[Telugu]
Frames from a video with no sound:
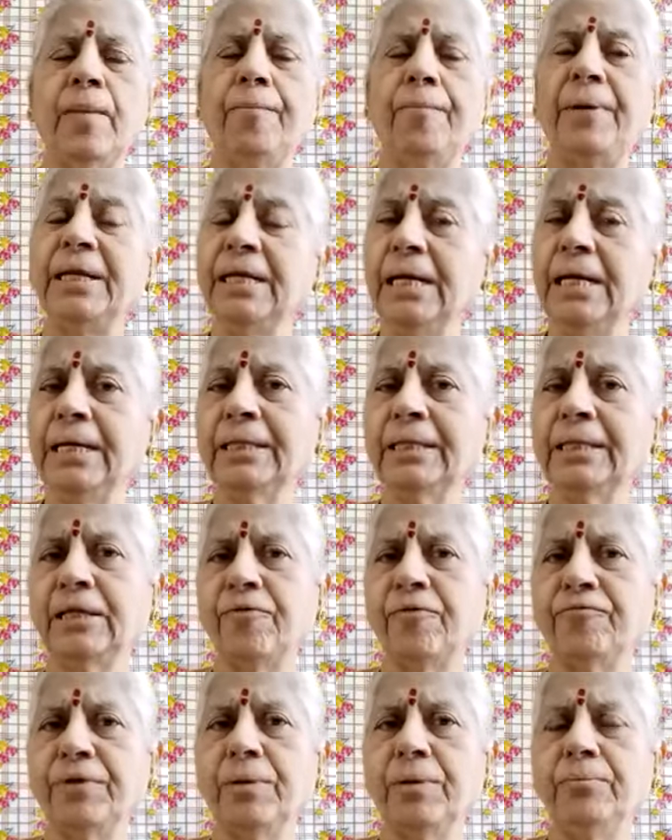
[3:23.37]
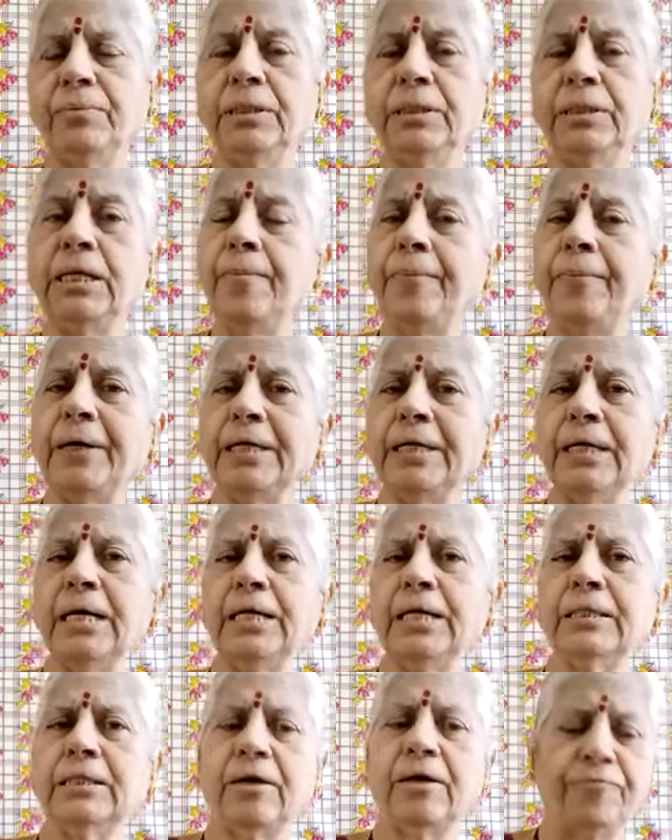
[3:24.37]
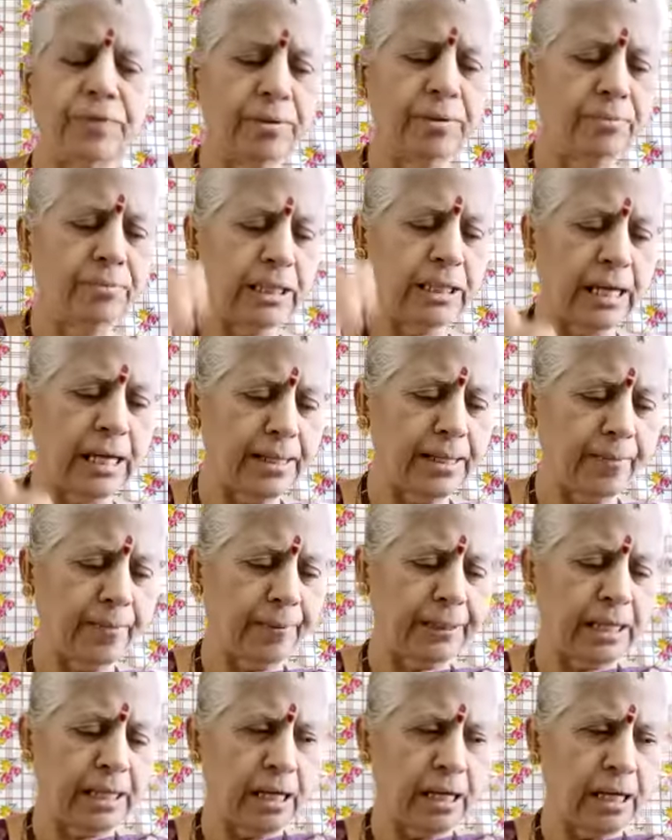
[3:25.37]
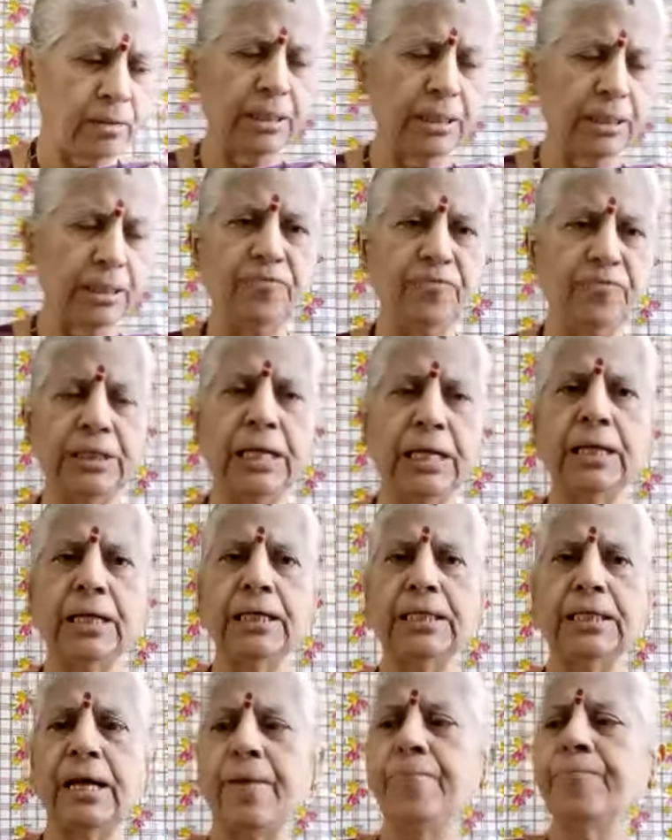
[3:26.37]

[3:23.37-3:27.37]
పరిహర్తవ్యం నా పరిహర్తవ్యం ఇలా ఈ పదాలు మనం విన్నాం కదా